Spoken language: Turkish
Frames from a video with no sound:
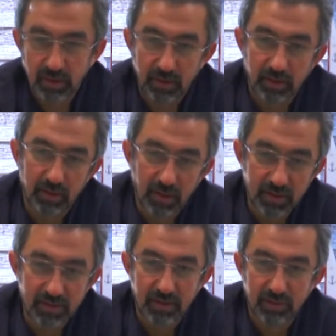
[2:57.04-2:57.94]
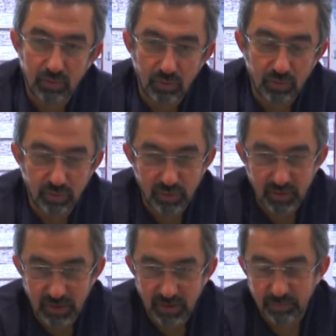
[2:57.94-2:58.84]
e, hasta diyor
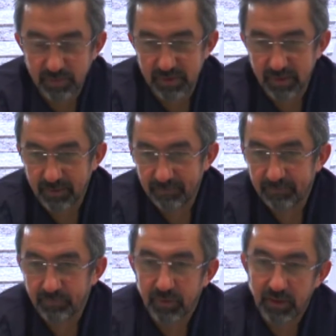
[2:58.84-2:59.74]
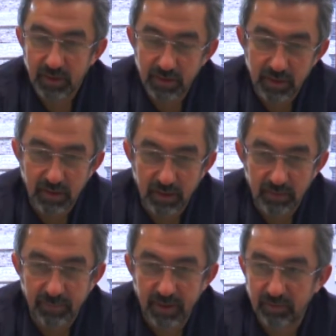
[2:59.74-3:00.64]
ki bize iki kat
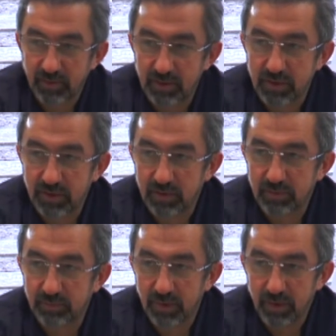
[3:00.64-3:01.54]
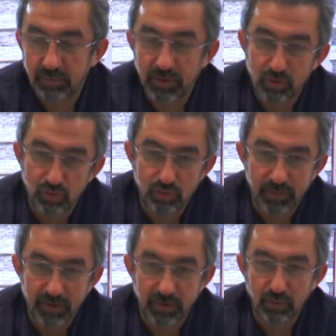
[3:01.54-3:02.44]
merdiven çıktığımda 500
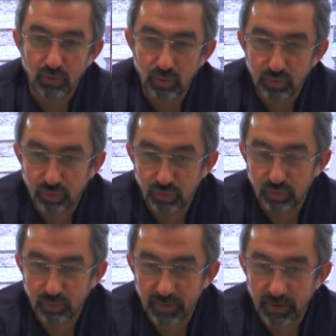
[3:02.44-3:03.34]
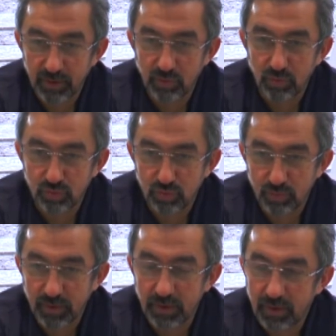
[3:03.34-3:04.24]
metre yol yürüdüğümde
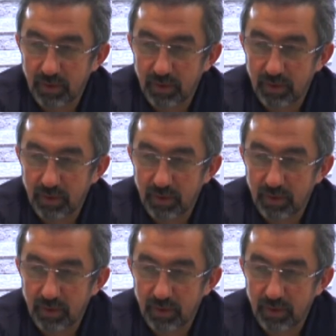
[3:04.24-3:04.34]
göğsüme